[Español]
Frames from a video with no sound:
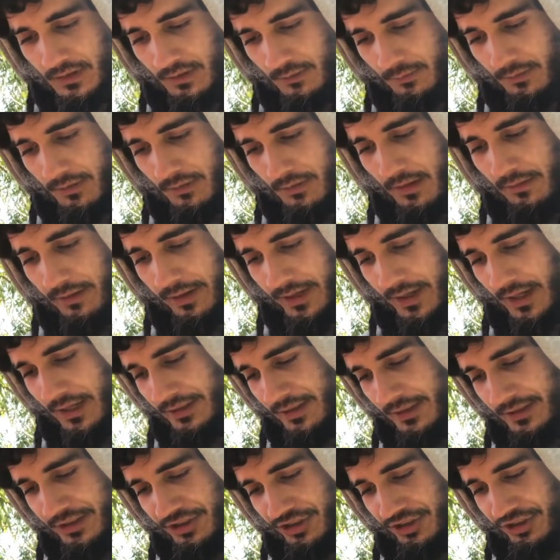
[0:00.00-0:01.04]
Tipo, va a valgar.
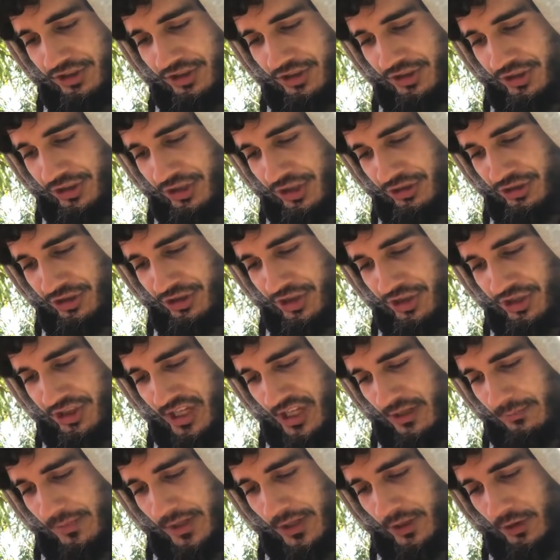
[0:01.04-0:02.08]

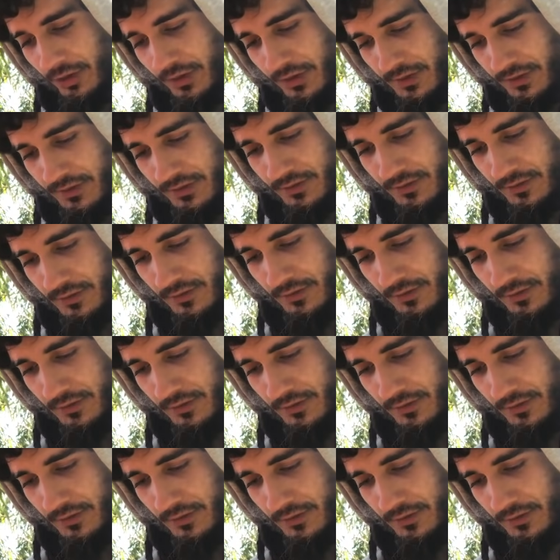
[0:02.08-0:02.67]
Tienen valores.